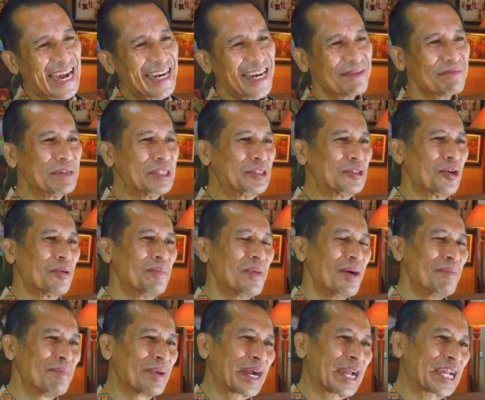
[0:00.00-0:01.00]
anak
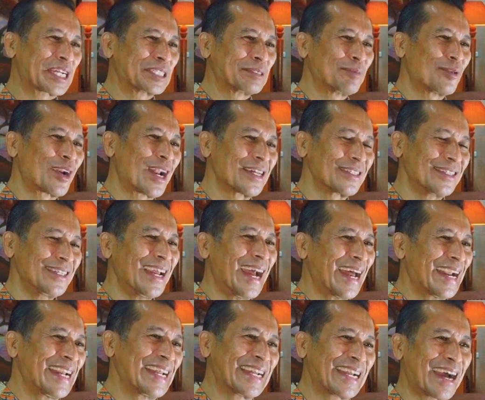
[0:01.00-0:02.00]
mencoba mengeksplorasi
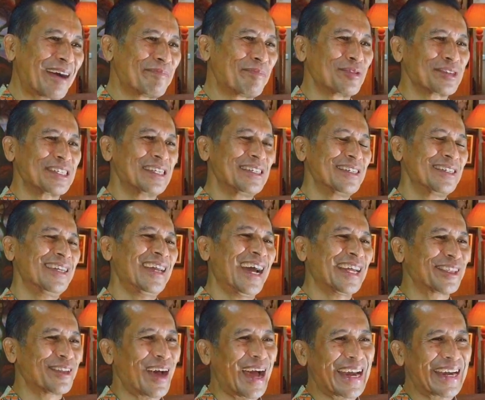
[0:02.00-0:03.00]
aneka posisi atau